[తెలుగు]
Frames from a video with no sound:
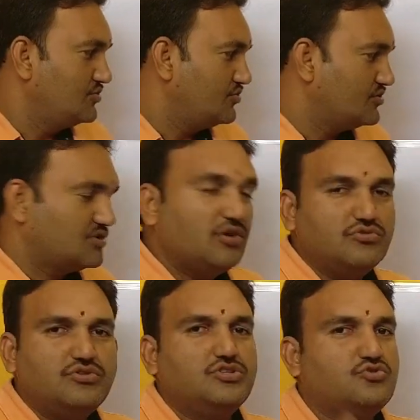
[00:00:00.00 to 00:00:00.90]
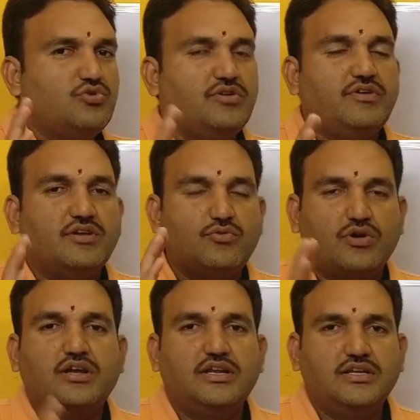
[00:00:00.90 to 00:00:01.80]
సో సౌత్ తీసుకునే వాళ్ళు
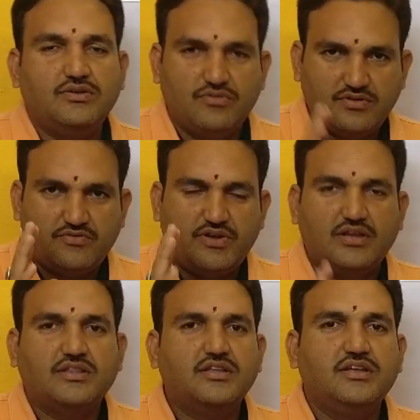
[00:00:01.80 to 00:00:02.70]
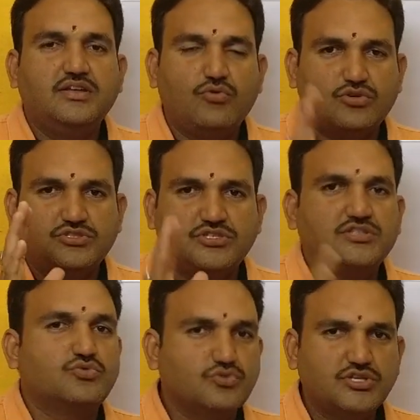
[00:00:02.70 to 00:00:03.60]
ఒక్కలే వాళ్ళందరికీ ఒక చిన్న
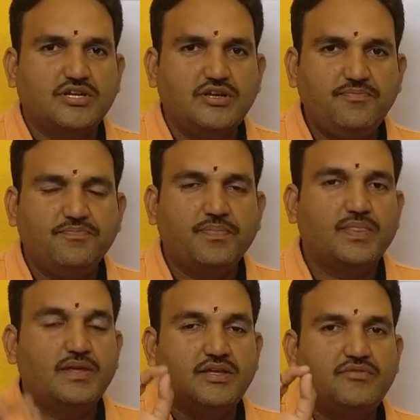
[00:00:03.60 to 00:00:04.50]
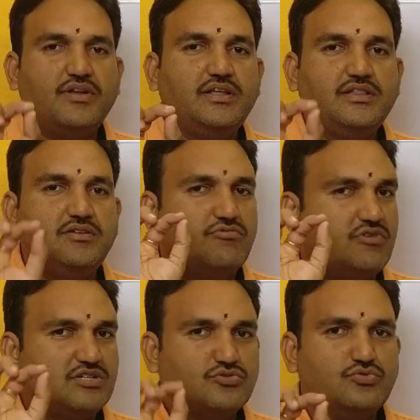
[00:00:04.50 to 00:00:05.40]
సూచన ఎవరైతే
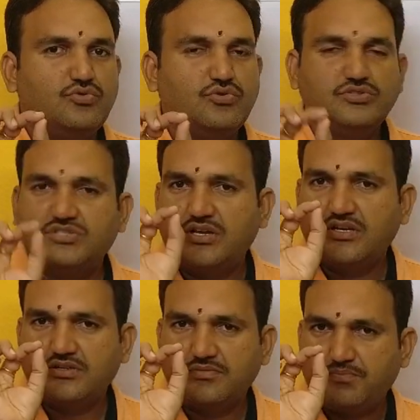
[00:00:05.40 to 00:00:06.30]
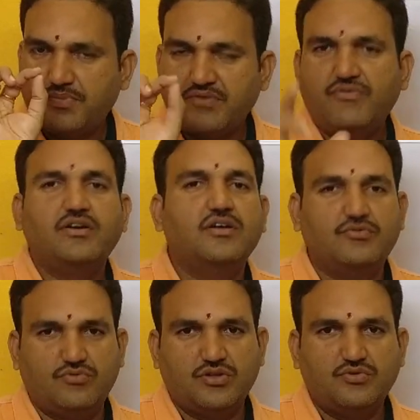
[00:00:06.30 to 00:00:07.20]
వాస్తులో చాలా పర్ఫెక్ట్గా
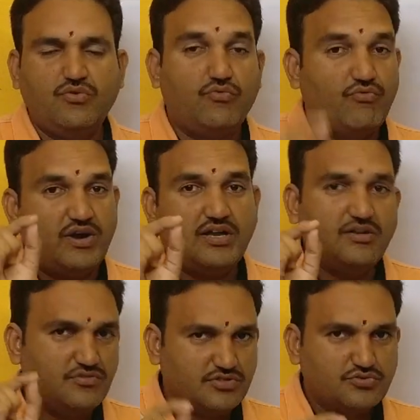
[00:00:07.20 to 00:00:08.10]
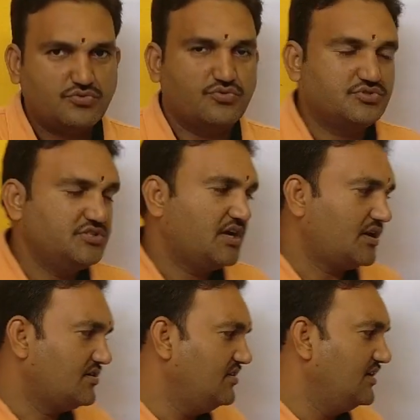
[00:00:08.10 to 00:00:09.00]
ఉంటారో వాళ్ళని తీసుకుని వచ్చి
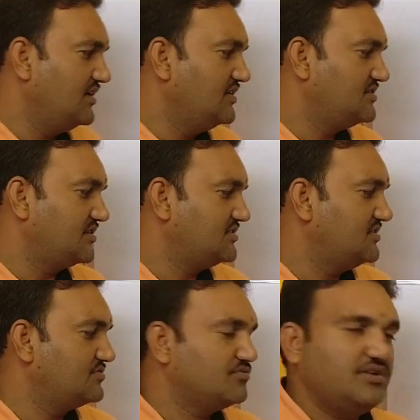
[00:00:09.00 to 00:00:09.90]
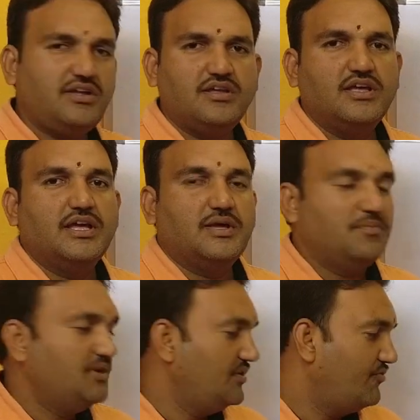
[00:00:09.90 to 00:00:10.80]
కరెక్ట్ డిగ్రీస్ చెక్ చేసుకుని
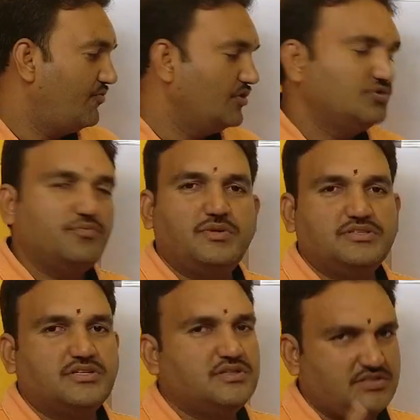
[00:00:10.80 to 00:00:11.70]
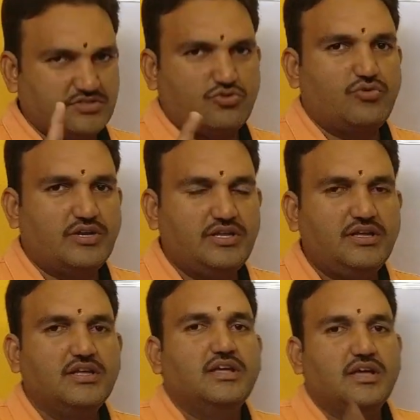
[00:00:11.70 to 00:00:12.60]
మీరు ఈ ఫోర్త్ ప్లేస్ అనేది తీసుకోవాలి
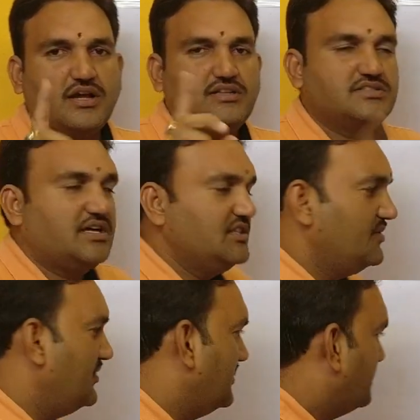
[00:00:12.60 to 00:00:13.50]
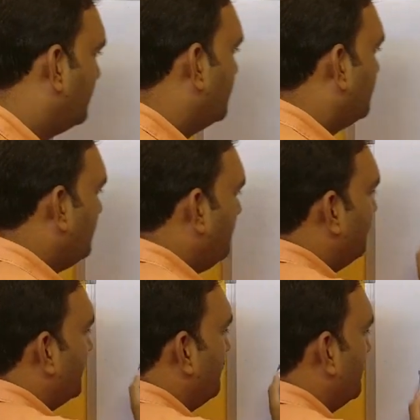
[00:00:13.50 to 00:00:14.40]
కానీ సాధ్యమైనంత వరకు
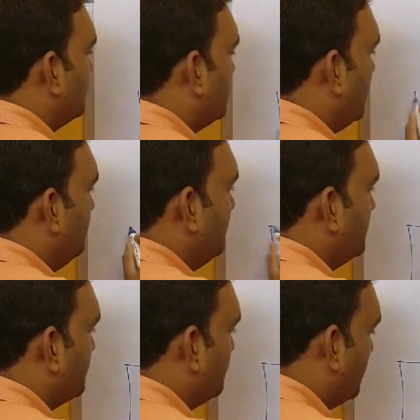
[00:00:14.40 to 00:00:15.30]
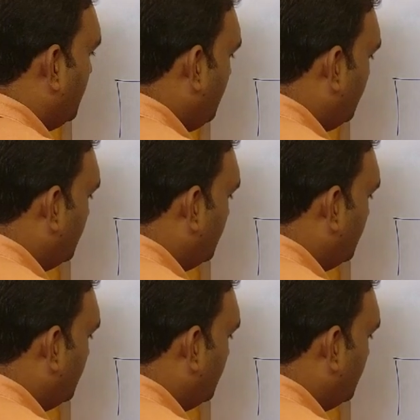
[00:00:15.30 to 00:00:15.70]
మీరు స్థలం తీసుకుంటే